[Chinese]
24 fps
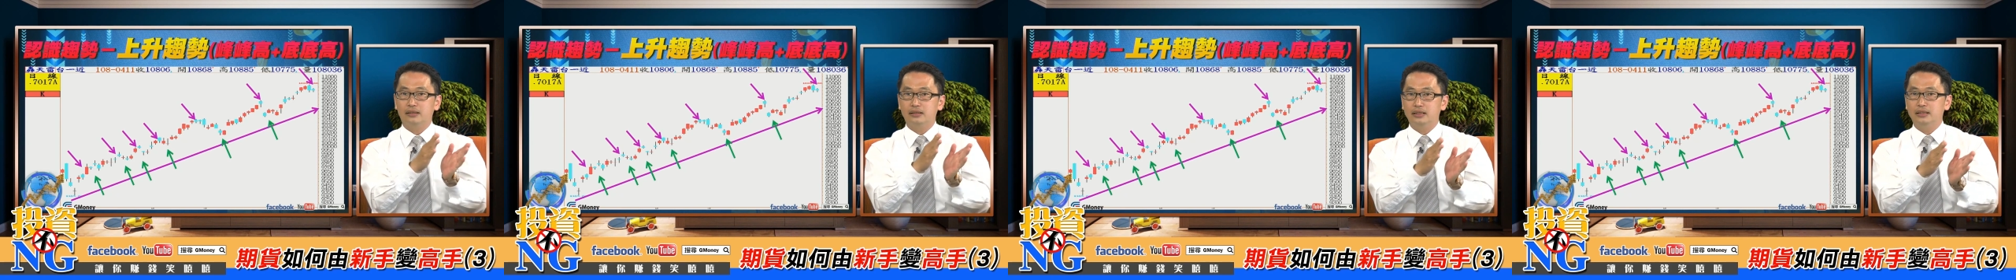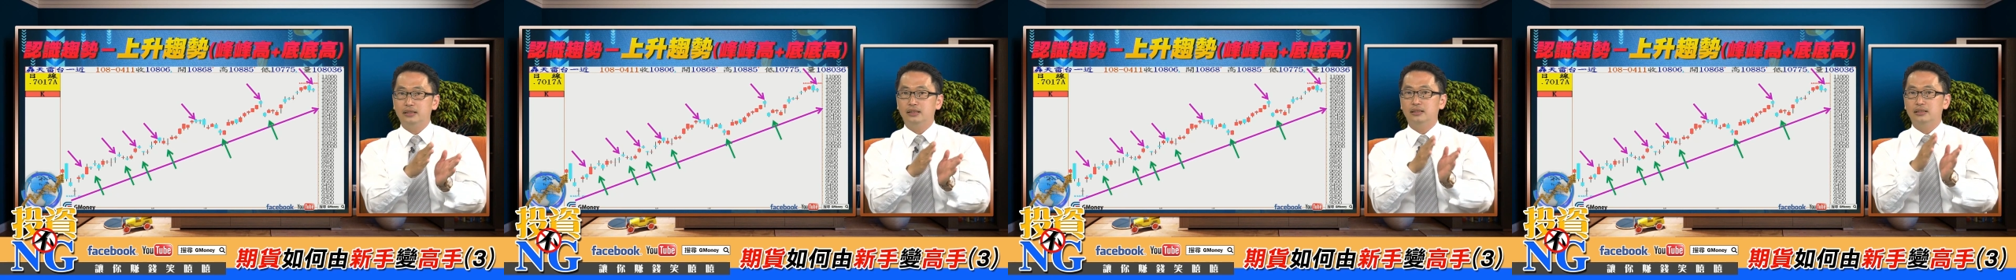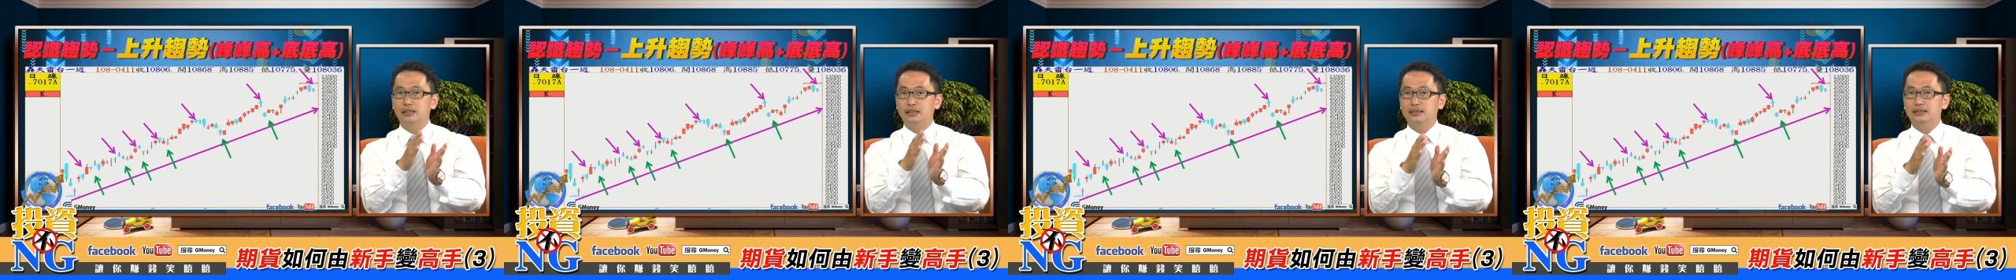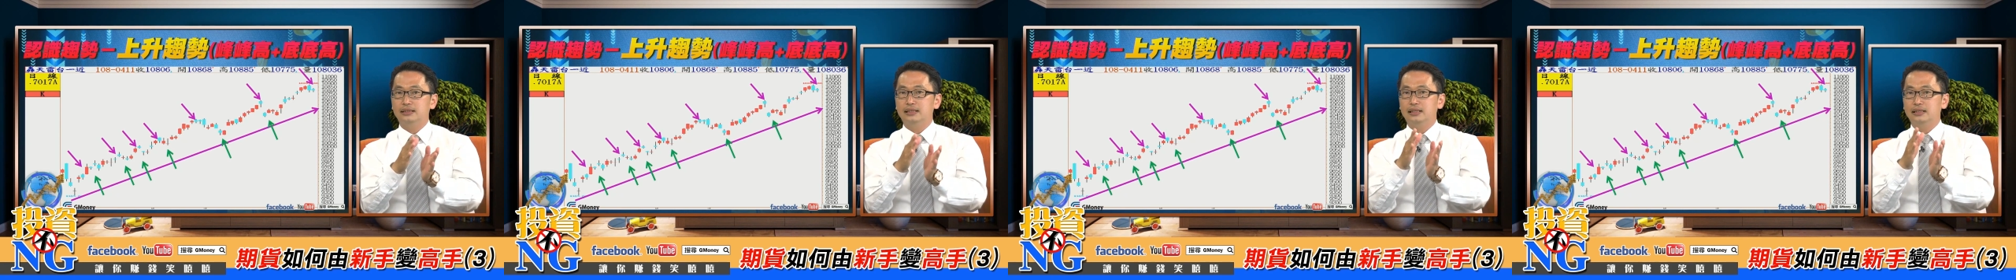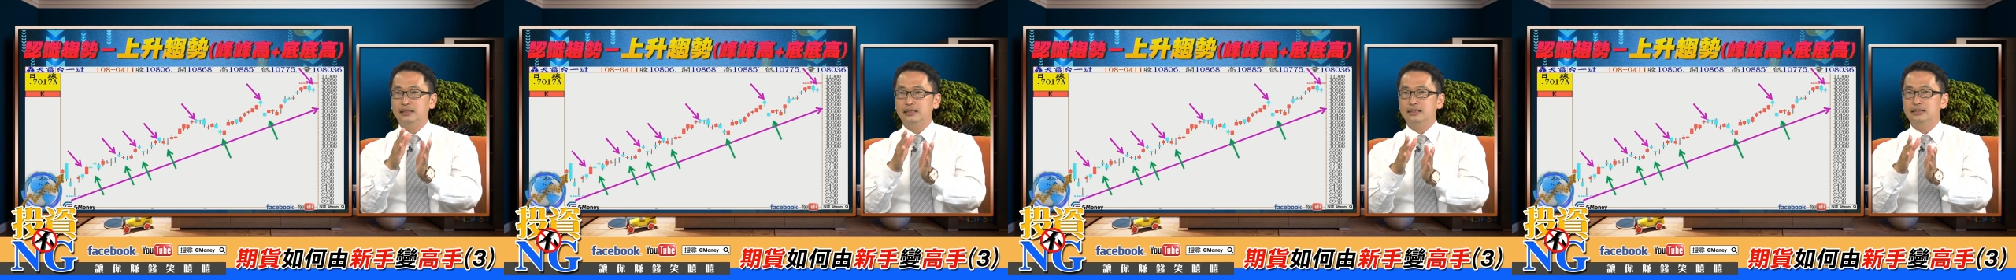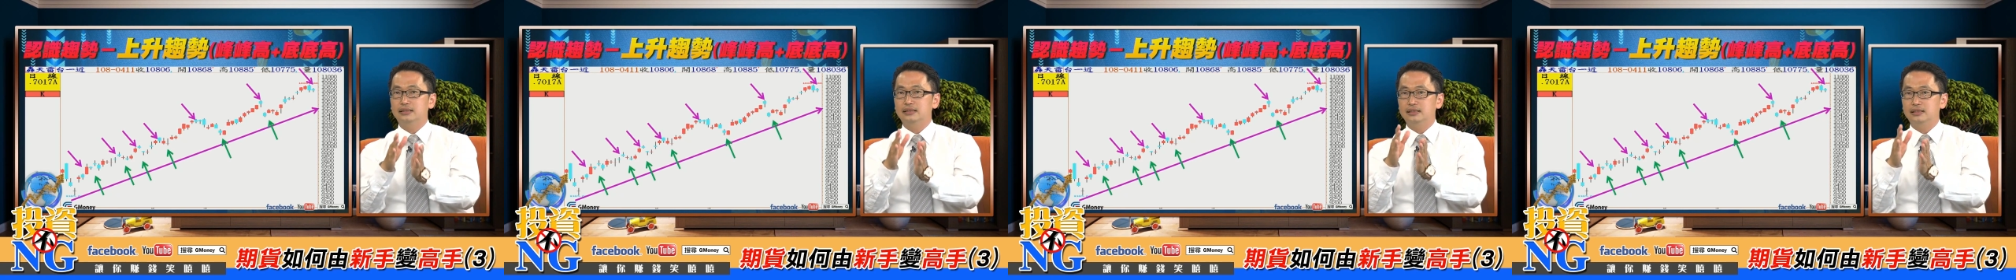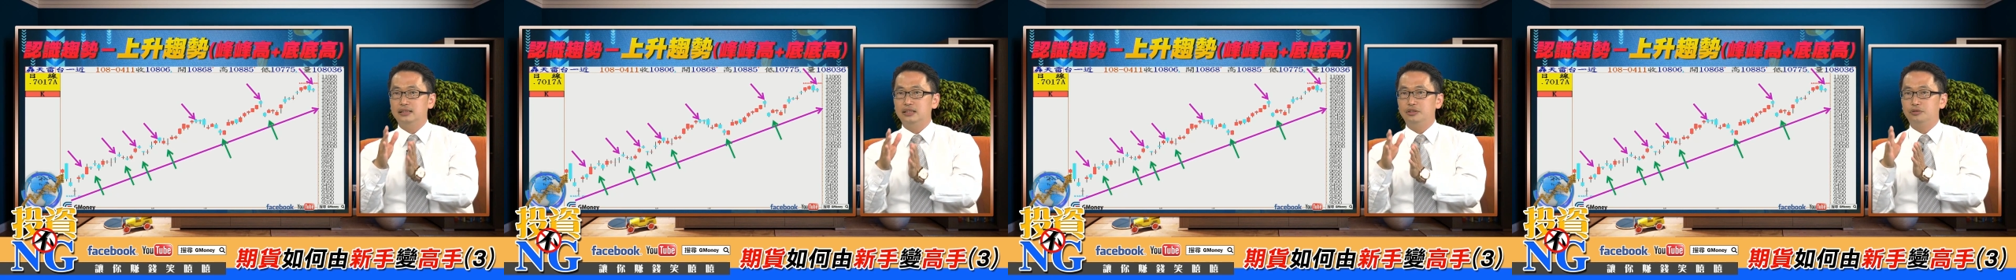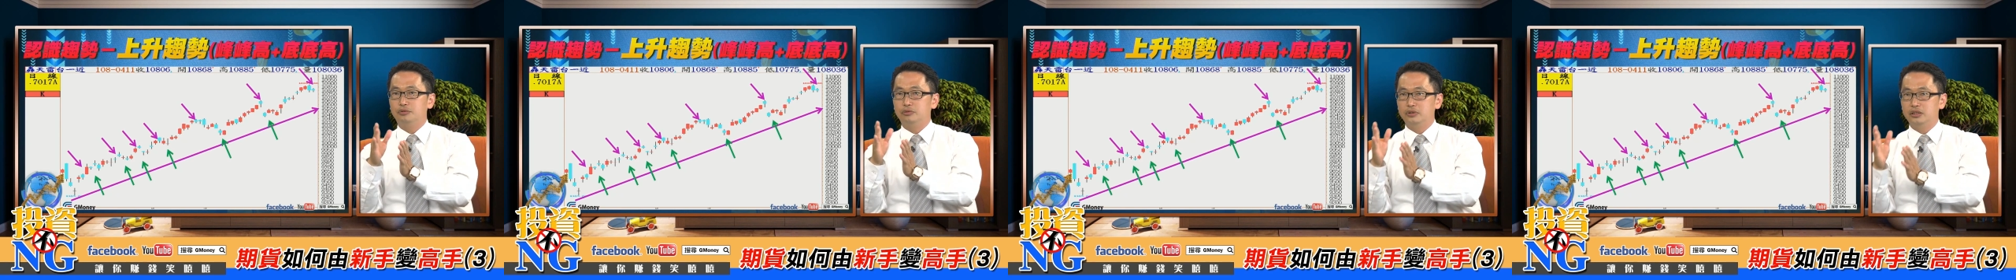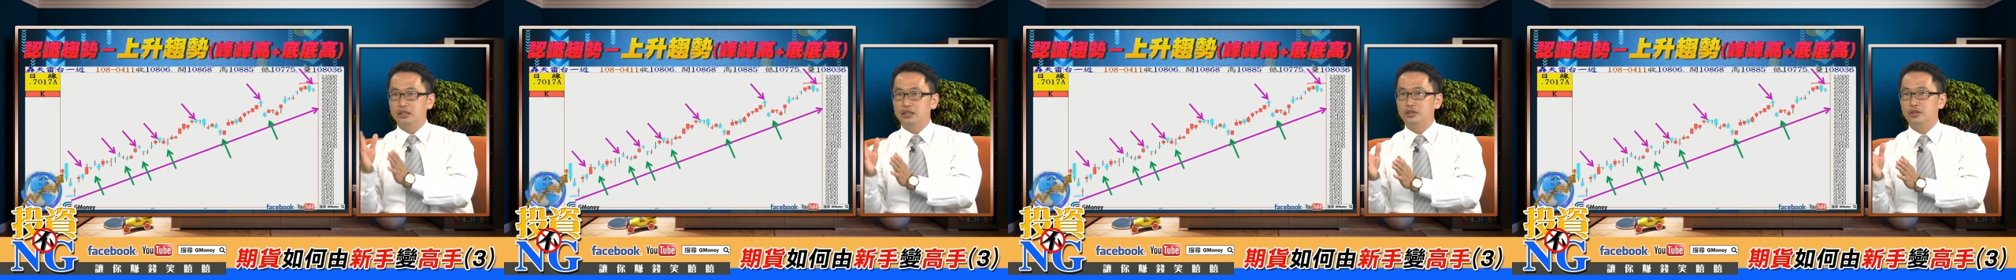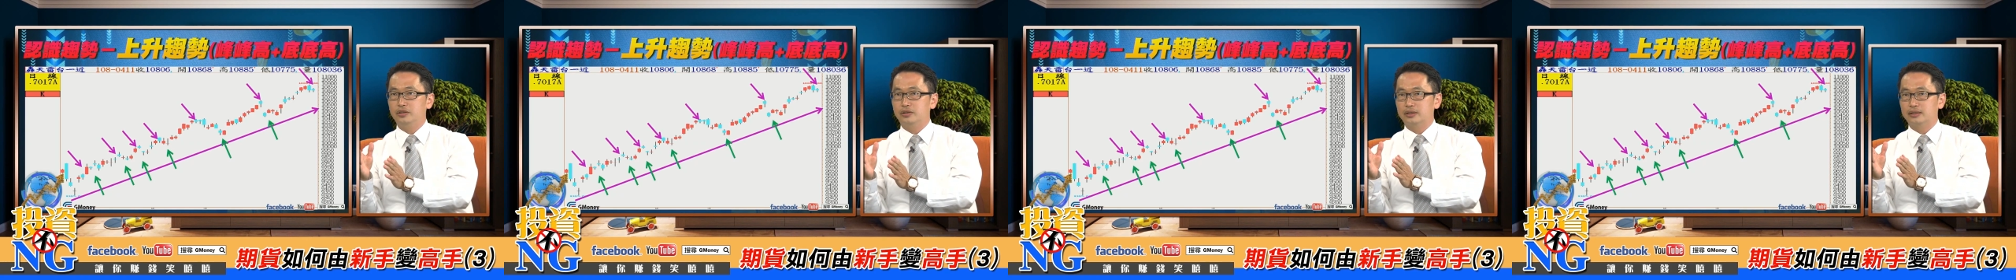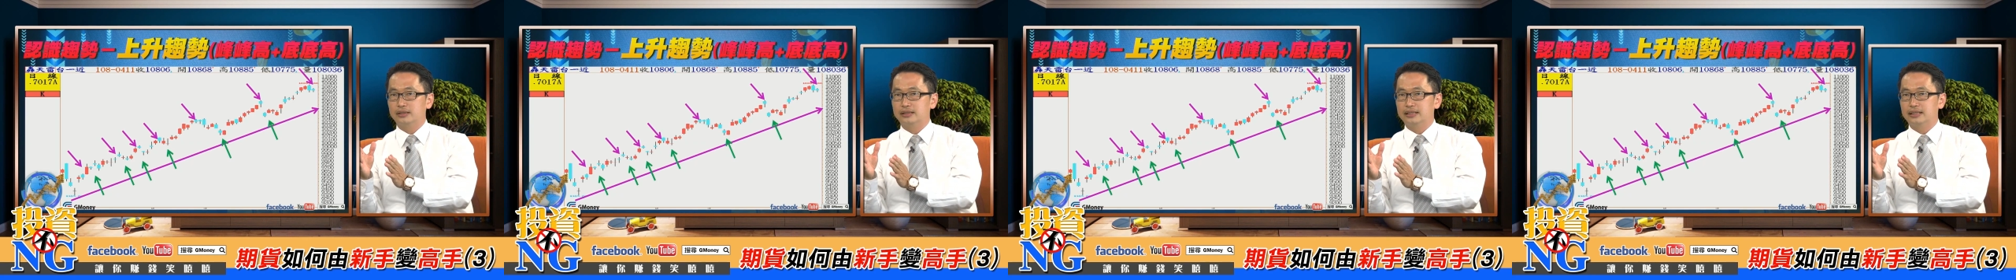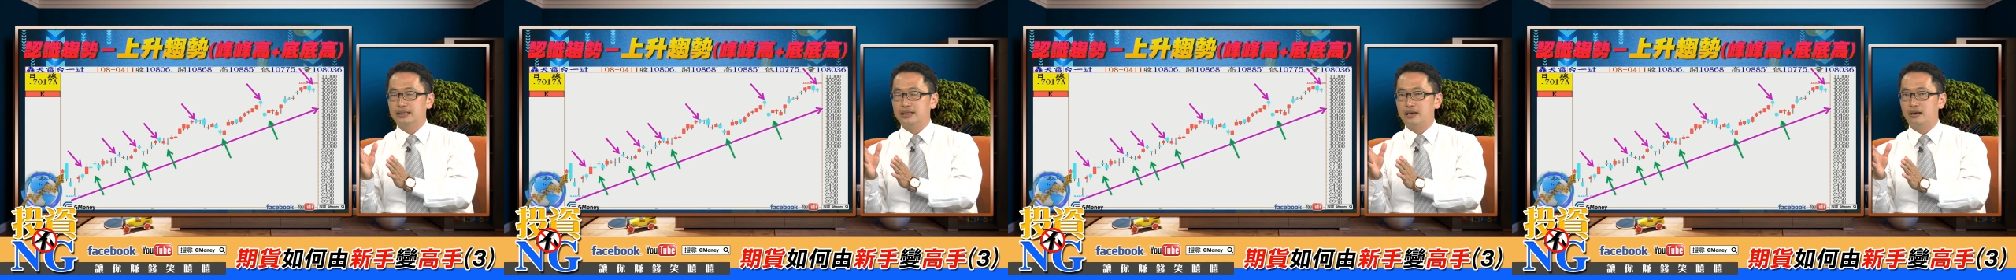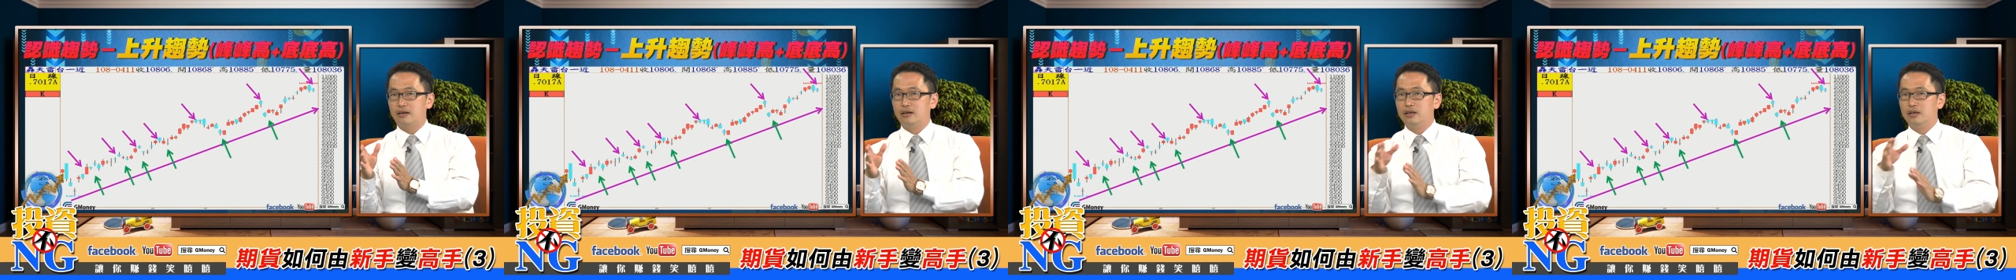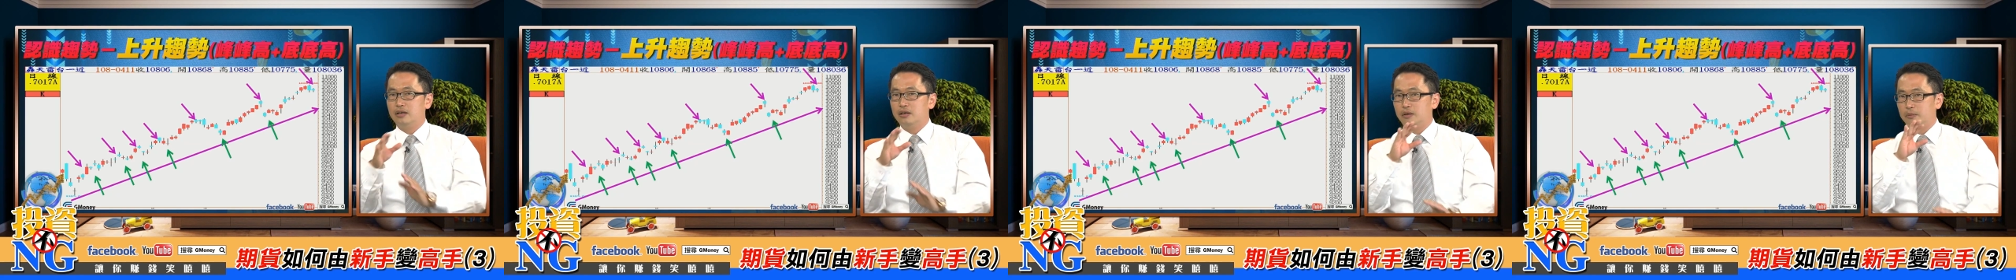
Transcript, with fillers: 第二、第三、第四、第五、第六个箭号，